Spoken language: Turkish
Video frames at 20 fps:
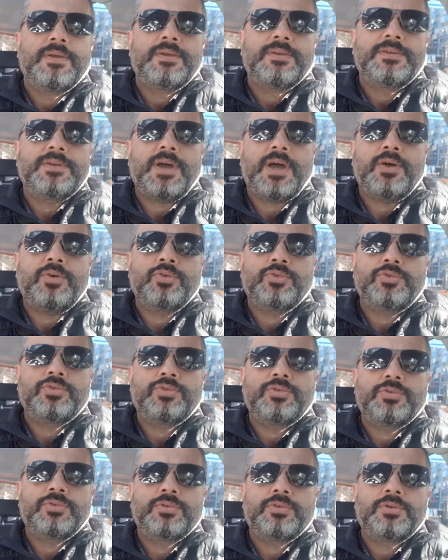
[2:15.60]
Yahut
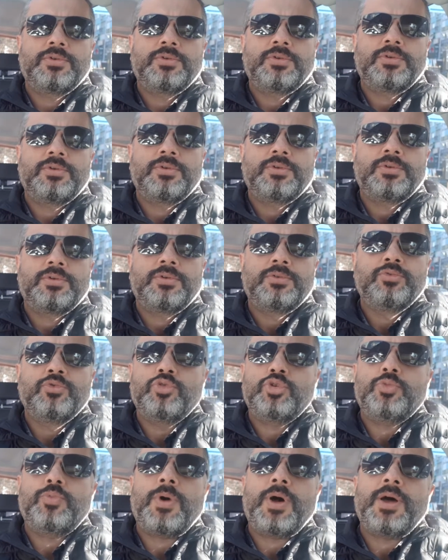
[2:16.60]

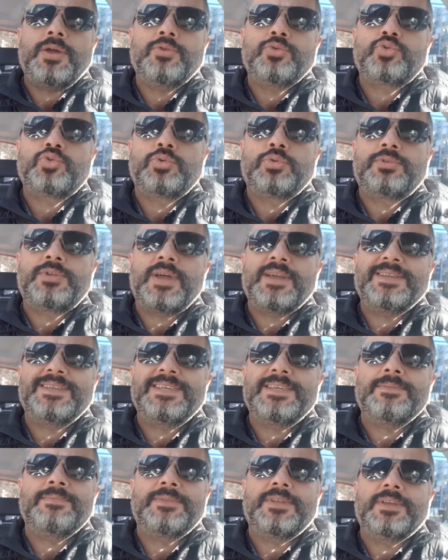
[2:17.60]
Nurbanu Sultan
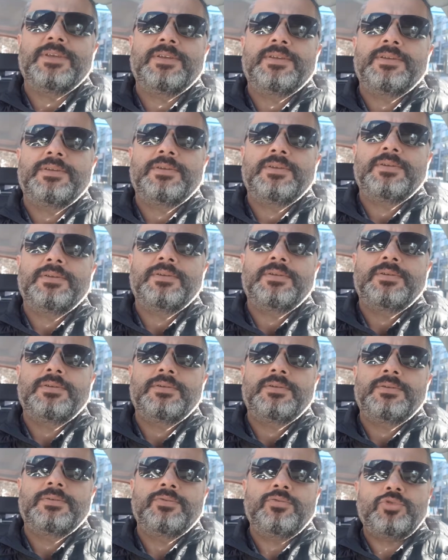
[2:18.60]
kimdi?
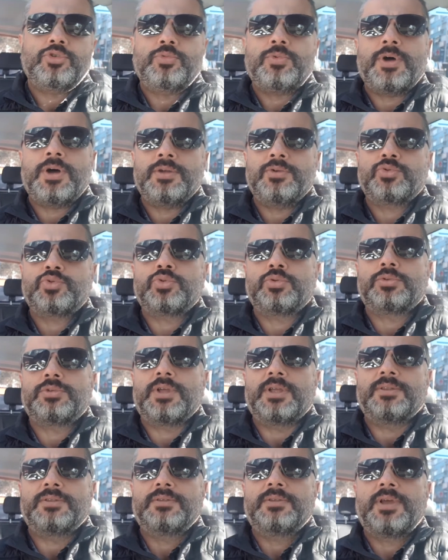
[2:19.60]
Nurbanu
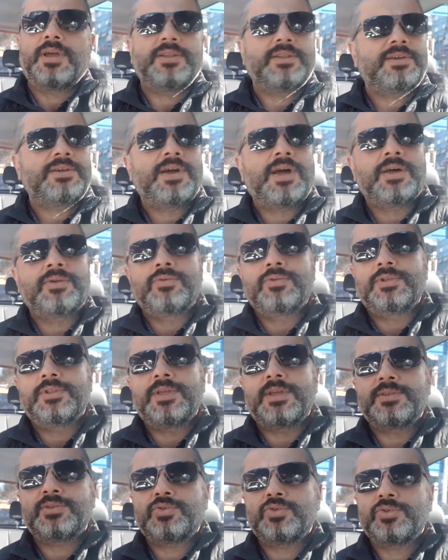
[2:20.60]
Sultan. Hadi
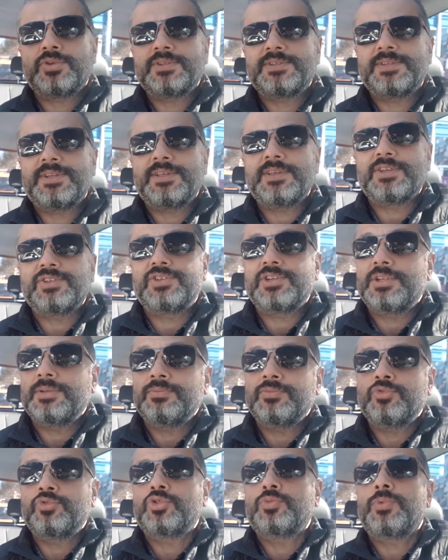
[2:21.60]
Kanuni'den sonrasına
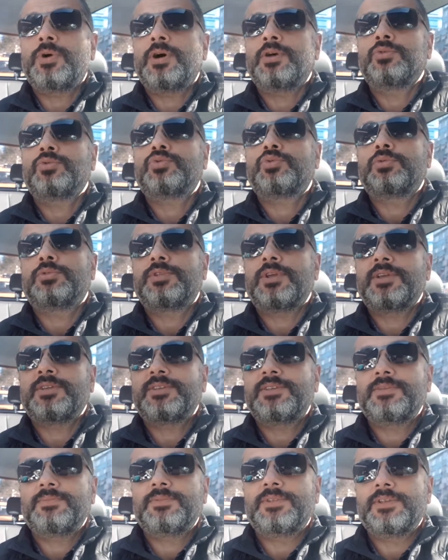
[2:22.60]
geçelim. Nurbanu Sultan
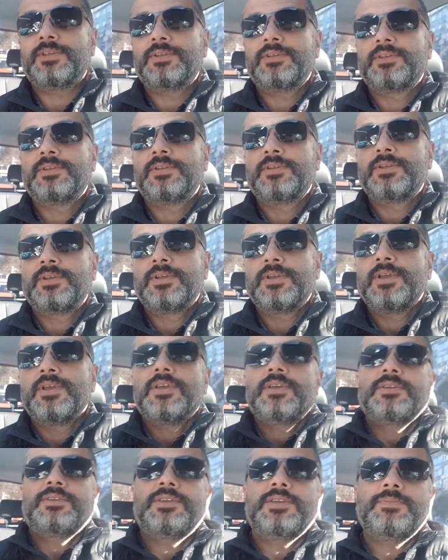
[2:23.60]
kimdi?
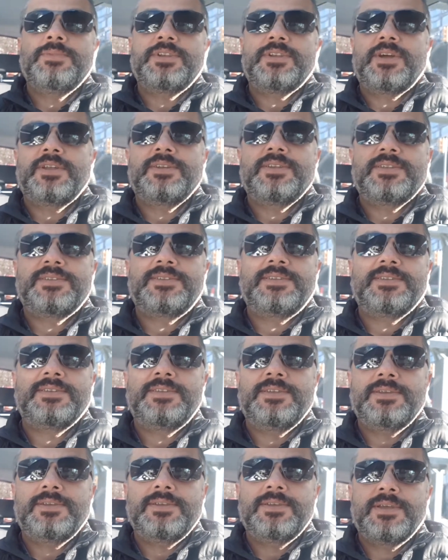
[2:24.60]
Kimin
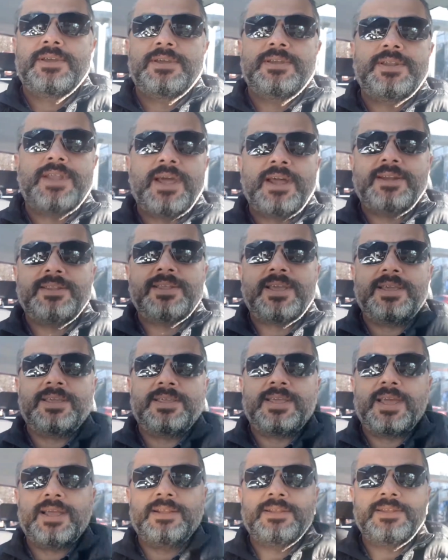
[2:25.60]
annesiydi? Nereden
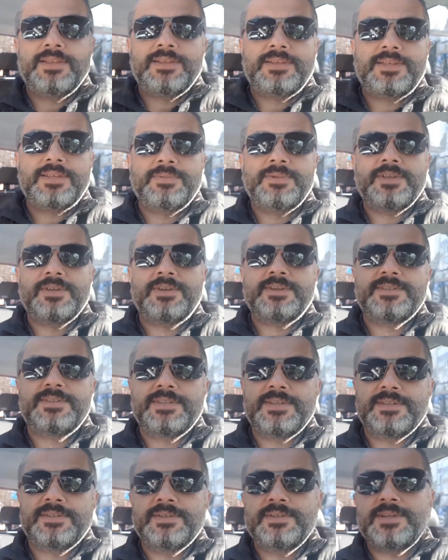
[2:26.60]
geldi? Kimin
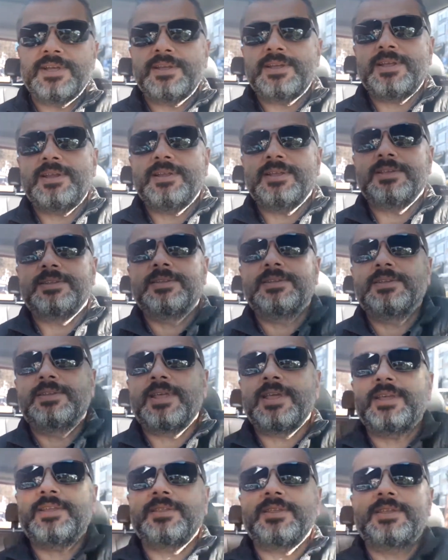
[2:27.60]
kızıydı? Nereliydi?
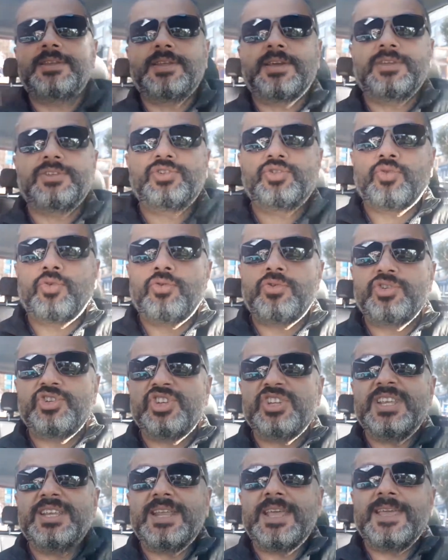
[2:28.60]
Neydi inancı?
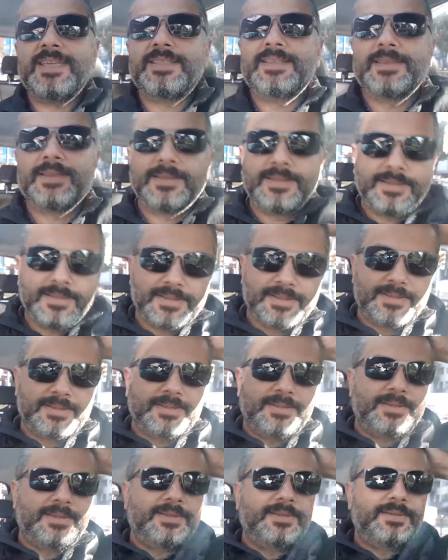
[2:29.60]
Orijini neydi?
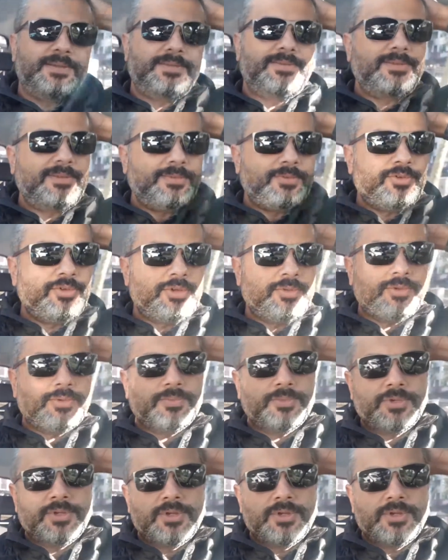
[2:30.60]
Anlatabiliyor muyum?